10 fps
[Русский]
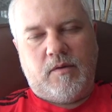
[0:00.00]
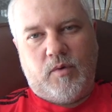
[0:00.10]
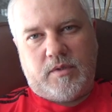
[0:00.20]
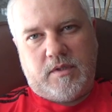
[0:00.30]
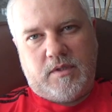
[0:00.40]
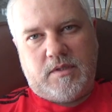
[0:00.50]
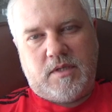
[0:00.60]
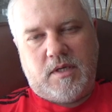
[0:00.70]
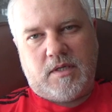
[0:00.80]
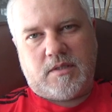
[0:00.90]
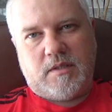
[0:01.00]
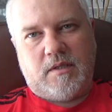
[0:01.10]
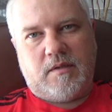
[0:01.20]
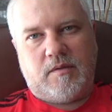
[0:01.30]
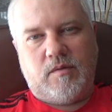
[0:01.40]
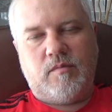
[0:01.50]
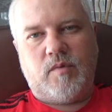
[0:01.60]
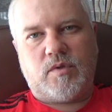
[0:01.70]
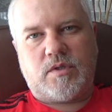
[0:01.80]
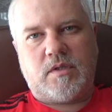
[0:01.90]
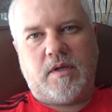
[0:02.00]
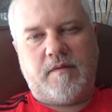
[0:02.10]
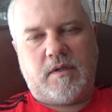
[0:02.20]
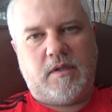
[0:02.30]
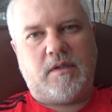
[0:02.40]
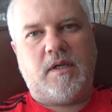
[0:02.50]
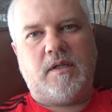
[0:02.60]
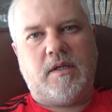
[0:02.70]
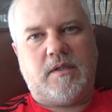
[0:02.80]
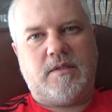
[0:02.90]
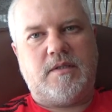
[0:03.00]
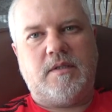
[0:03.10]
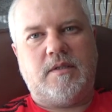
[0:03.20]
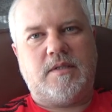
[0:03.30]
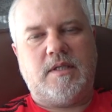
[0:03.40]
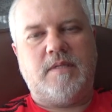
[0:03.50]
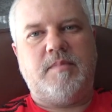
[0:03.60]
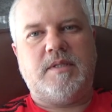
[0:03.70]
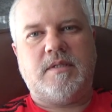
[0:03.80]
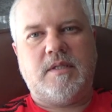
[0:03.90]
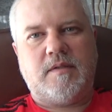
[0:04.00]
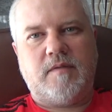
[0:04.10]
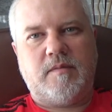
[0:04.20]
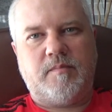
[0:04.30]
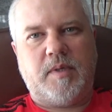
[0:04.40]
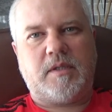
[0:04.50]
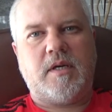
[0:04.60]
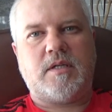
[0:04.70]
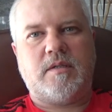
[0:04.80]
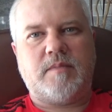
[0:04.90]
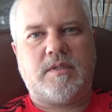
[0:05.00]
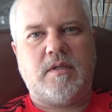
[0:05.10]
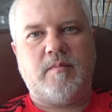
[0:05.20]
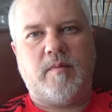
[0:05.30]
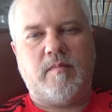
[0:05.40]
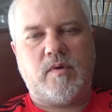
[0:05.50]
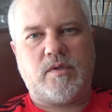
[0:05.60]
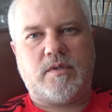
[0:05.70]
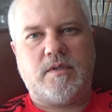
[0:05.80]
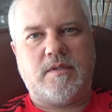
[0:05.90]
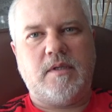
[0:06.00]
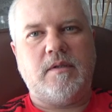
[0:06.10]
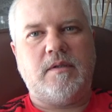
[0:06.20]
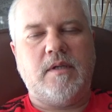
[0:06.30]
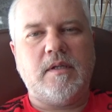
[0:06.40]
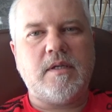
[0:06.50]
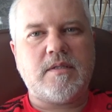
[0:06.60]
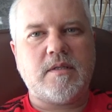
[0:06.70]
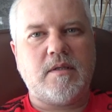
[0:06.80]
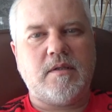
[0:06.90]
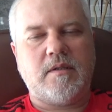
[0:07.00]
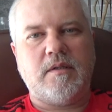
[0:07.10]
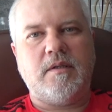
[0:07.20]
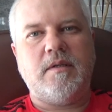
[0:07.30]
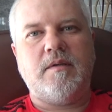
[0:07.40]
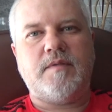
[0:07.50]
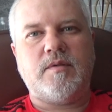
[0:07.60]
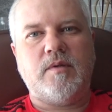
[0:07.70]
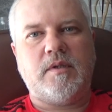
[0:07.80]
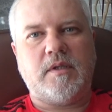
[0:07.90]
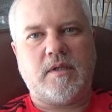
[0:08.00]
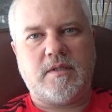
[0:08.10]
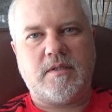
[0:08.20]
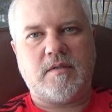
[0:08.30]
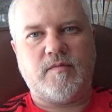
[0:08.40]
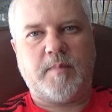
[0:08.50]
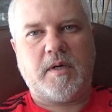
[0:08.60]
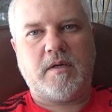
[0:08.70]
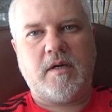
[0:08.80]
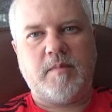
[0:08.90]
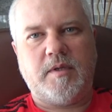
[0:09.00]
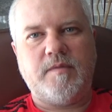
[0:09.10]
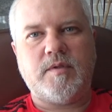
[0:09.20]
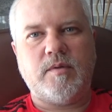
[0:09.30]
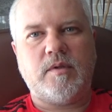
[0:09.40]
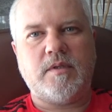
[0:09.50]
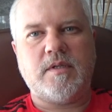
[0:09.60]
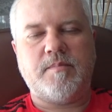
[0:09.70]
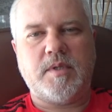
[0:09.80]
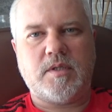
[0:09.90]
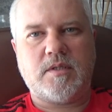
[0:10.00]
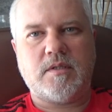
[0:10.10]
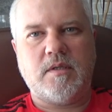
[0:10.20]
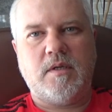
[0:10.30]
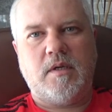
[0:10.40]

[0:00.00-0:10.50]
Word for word: Ну, а если интересно, то можете, наверное, донаты делать и без этого. Под каждым стримом можете сделать донатик. И все это отразится в программе, и все это запишется.